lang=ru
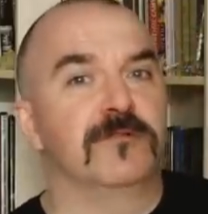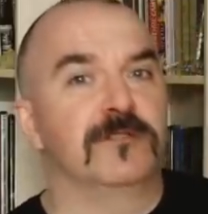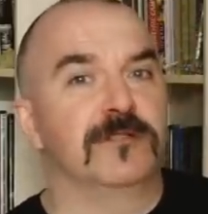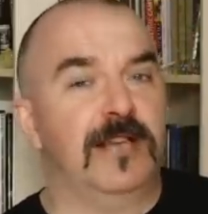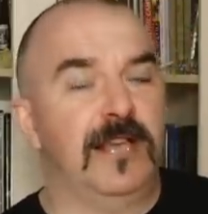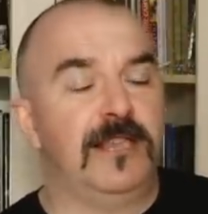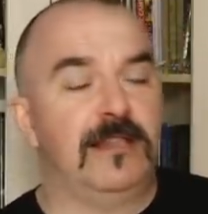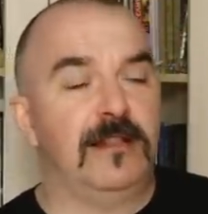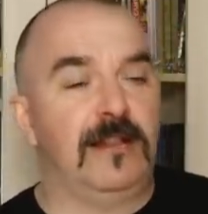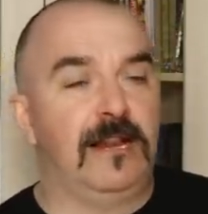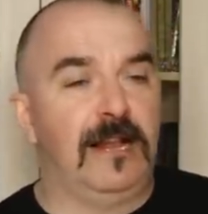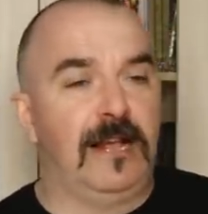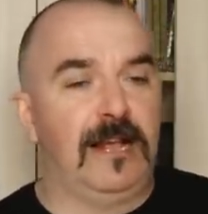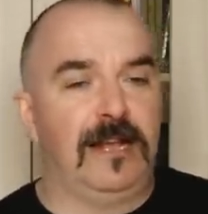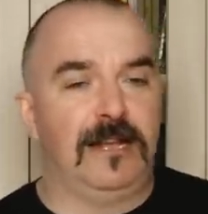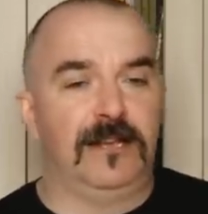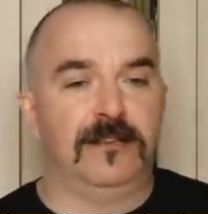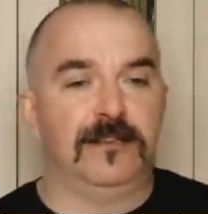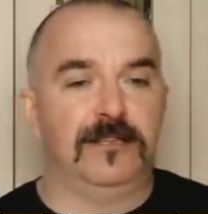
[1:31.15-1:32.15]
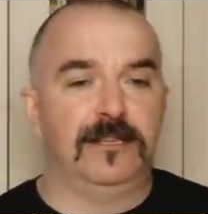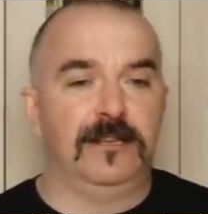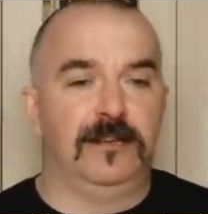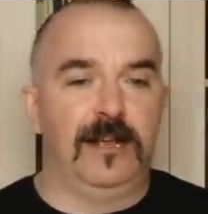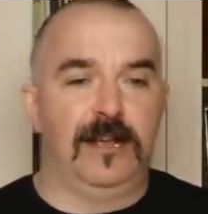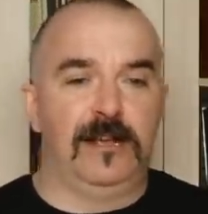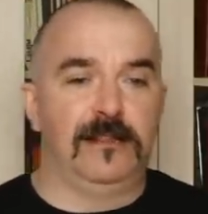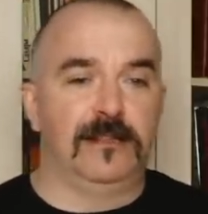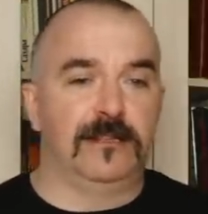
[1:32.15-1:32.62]
Знаете, для
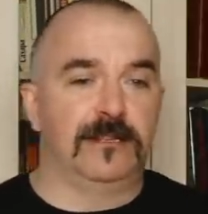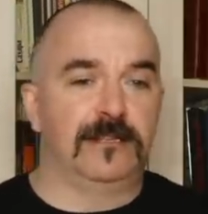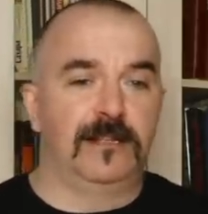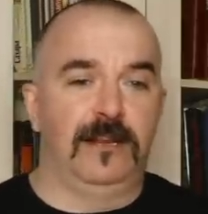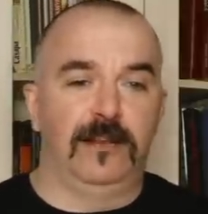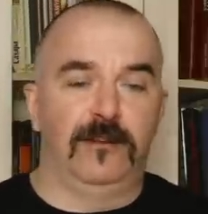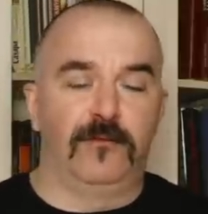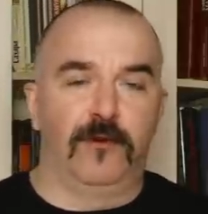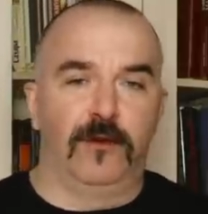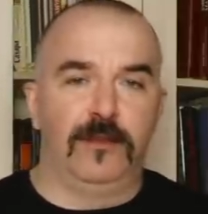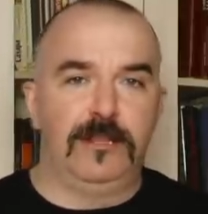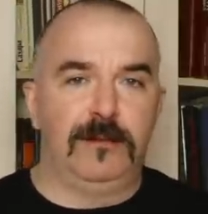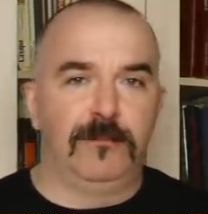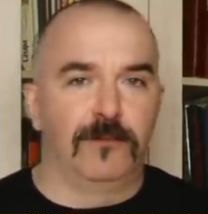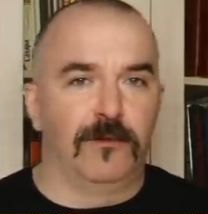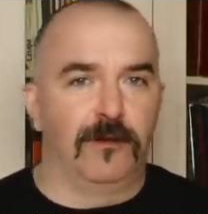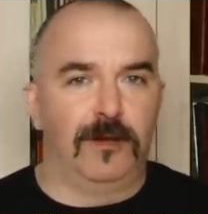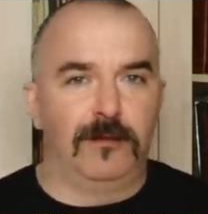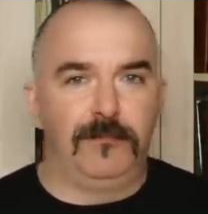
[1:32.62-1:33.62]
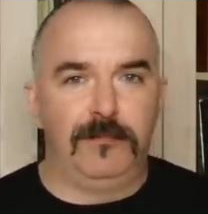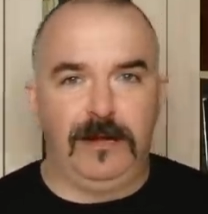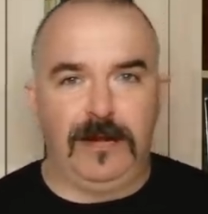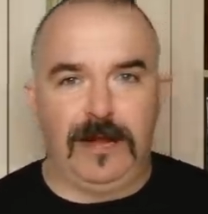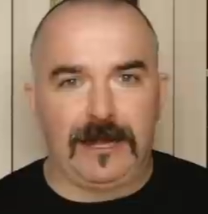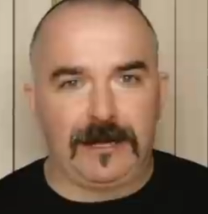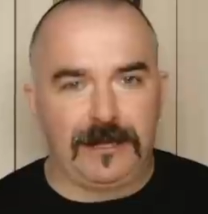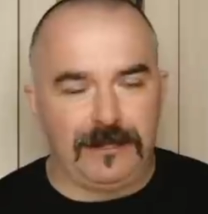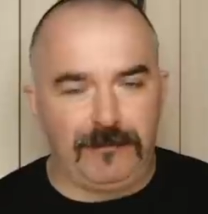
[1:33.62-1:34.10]
сериала с далеко не
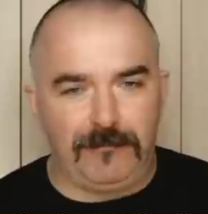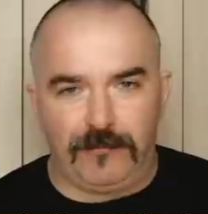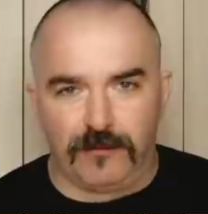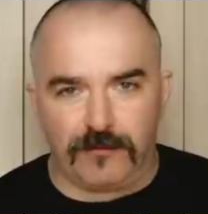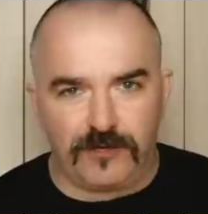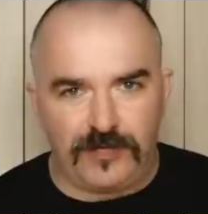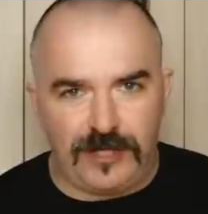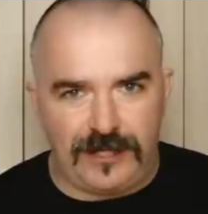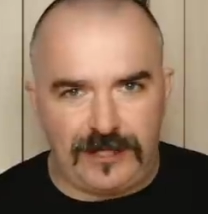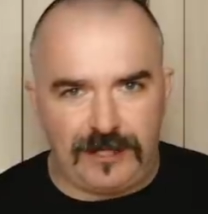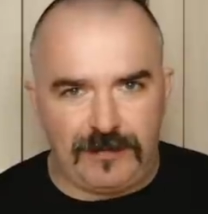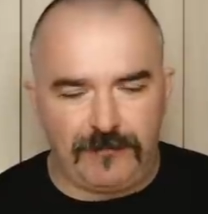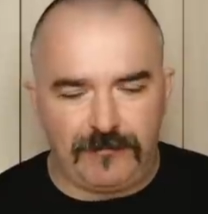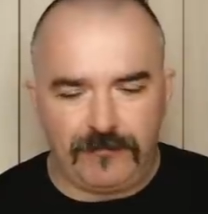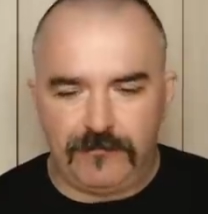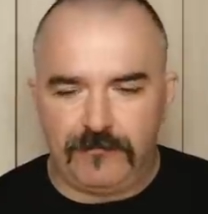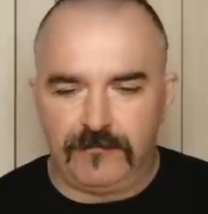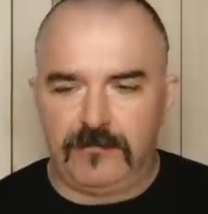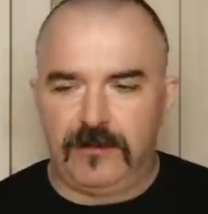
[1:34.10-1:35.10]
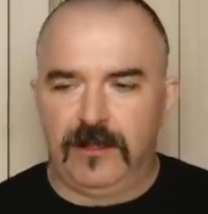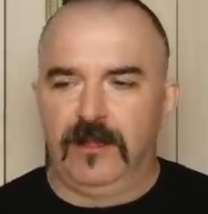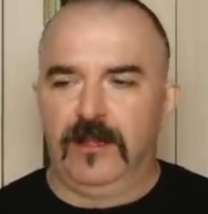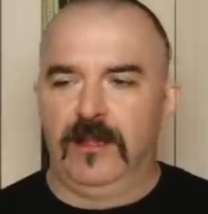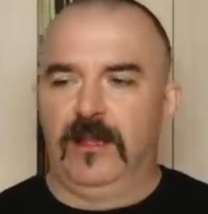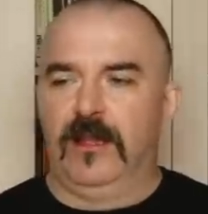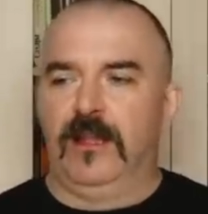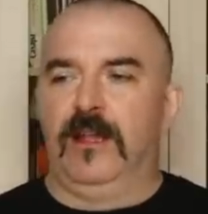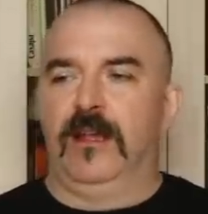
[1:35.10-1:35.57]
многомиллиардным бюджетом
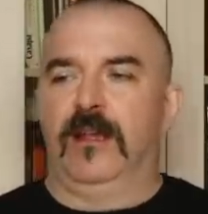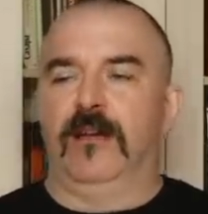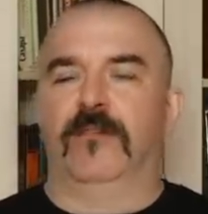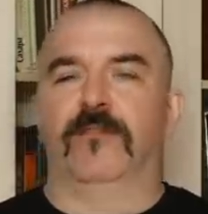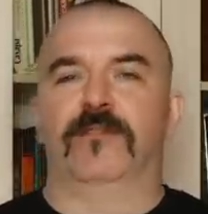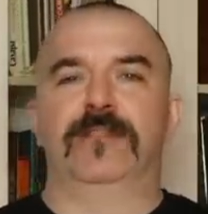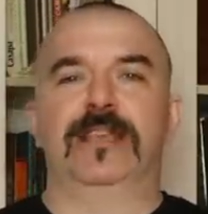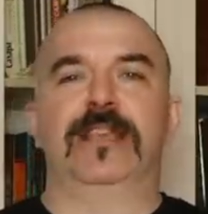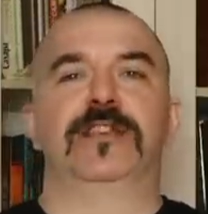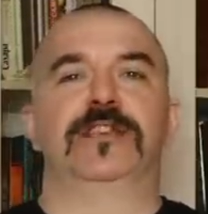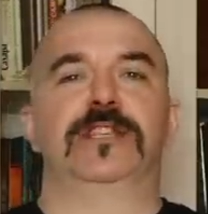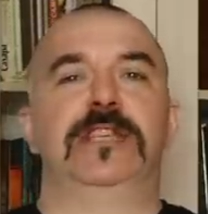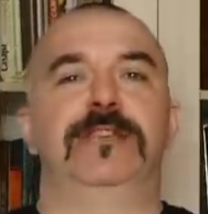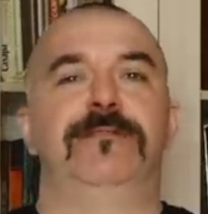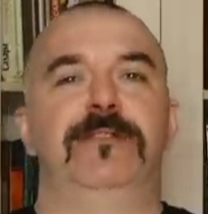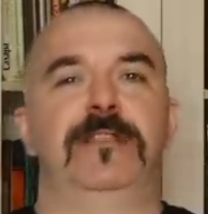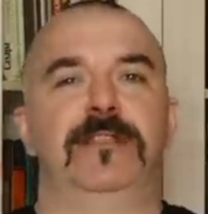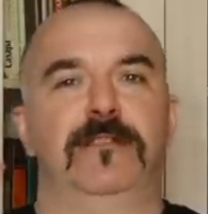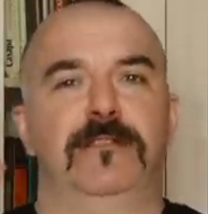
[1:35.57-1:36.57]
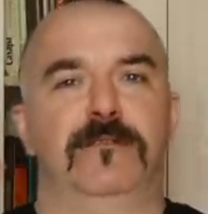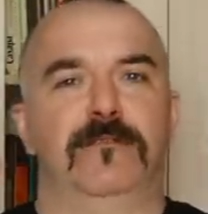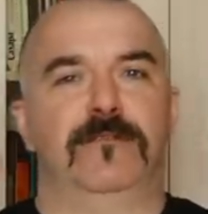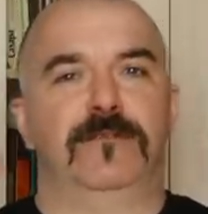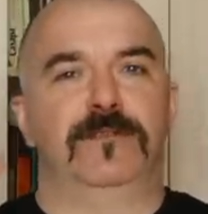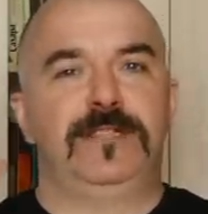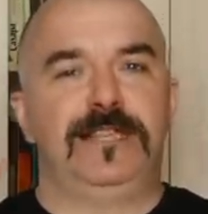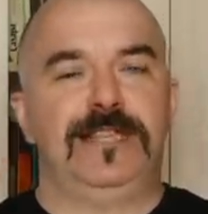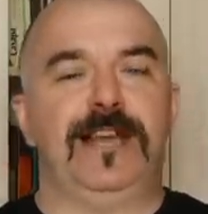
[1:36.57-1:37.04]
внешний вид
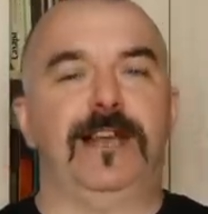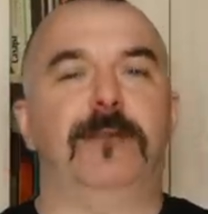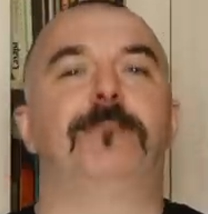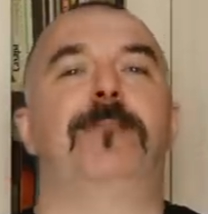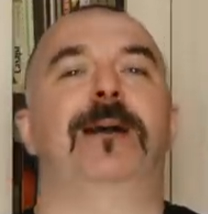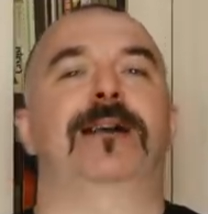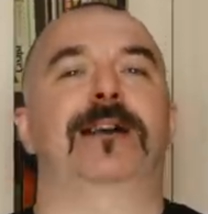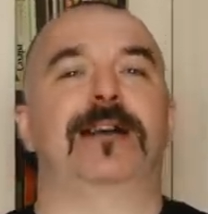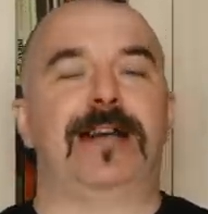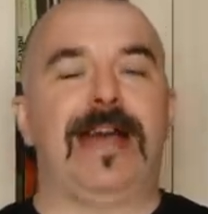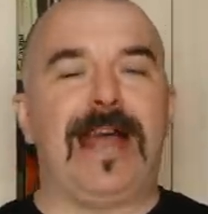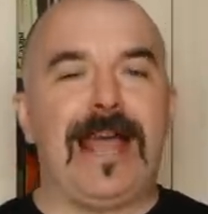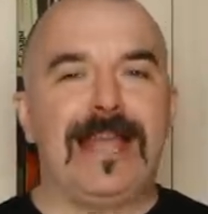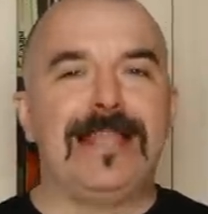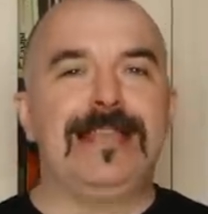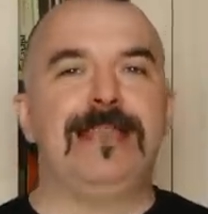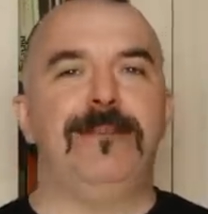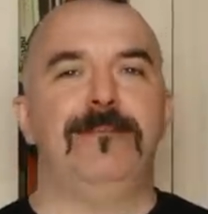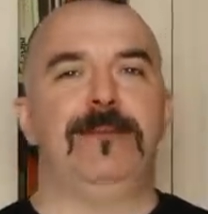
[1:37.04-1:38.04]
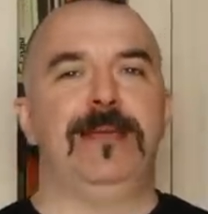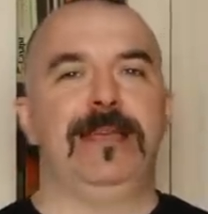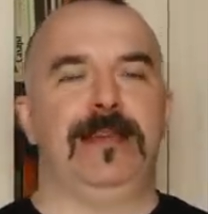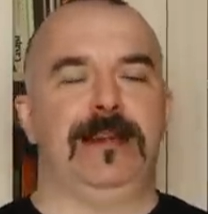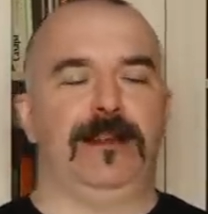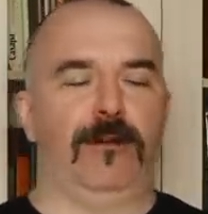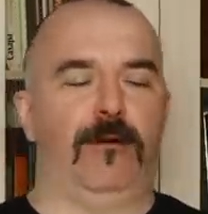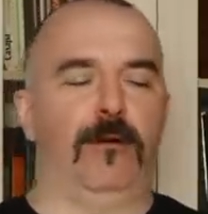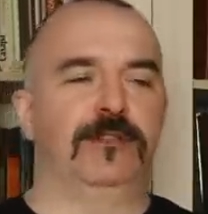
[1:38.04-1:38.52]
всех, по крайней
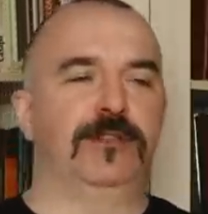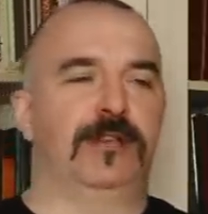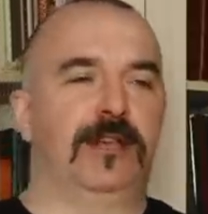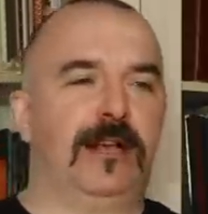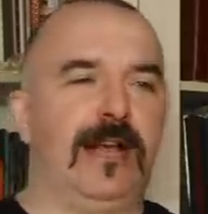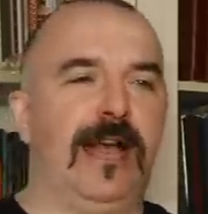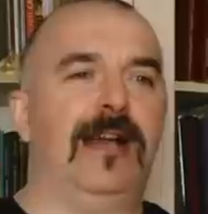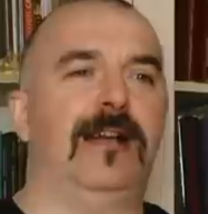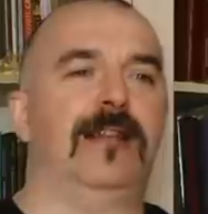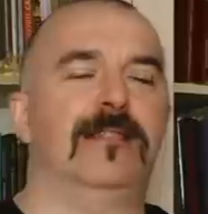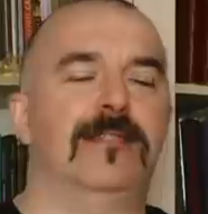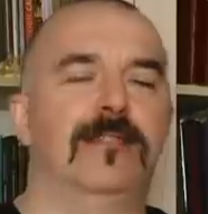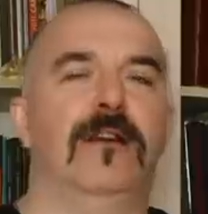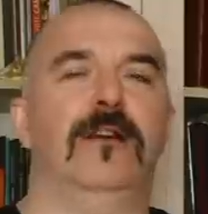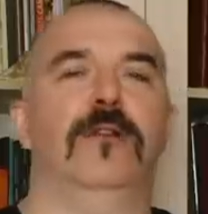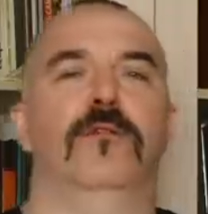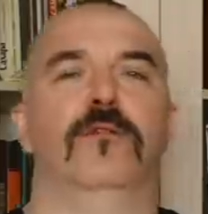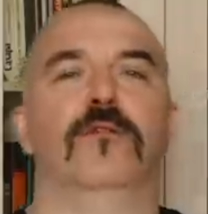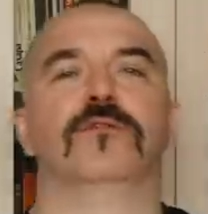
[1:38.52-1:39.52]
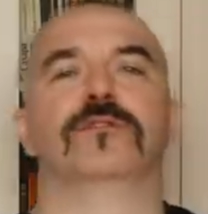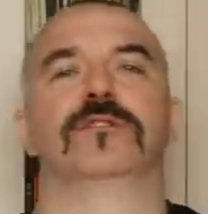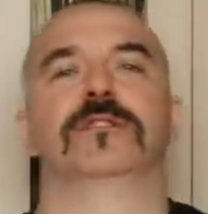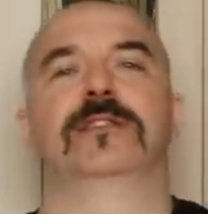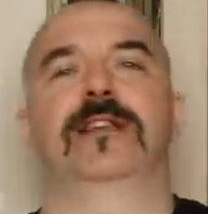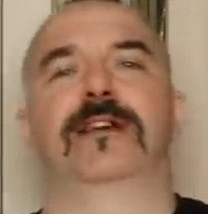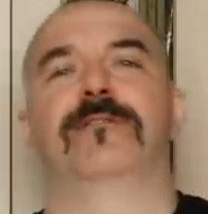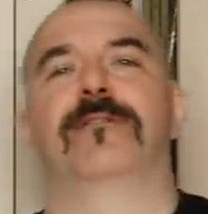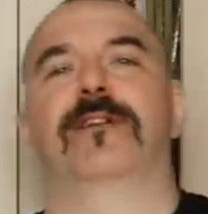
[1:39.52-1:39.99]
мере, хоть как-то
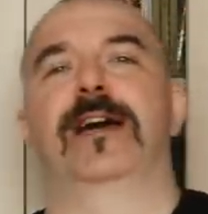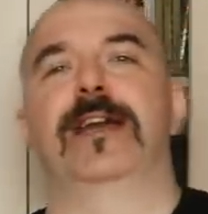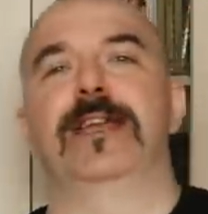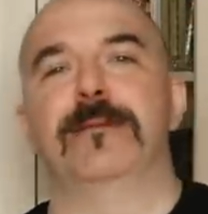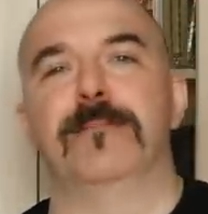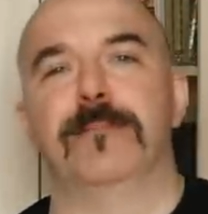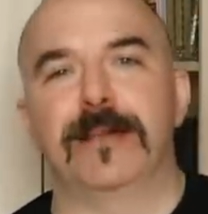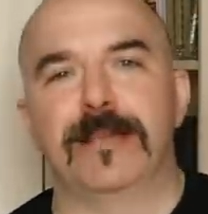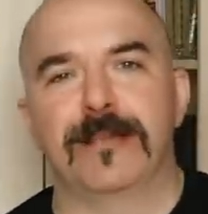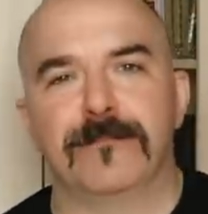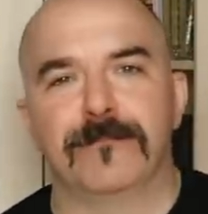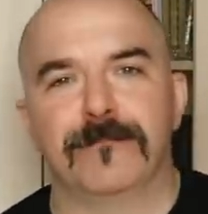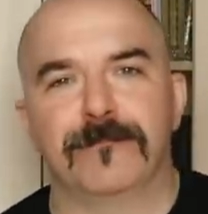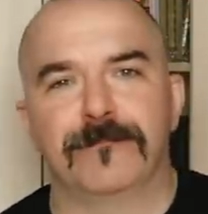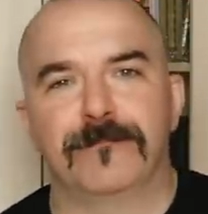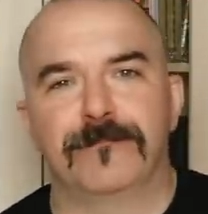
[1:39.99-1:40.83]
узнаваемый.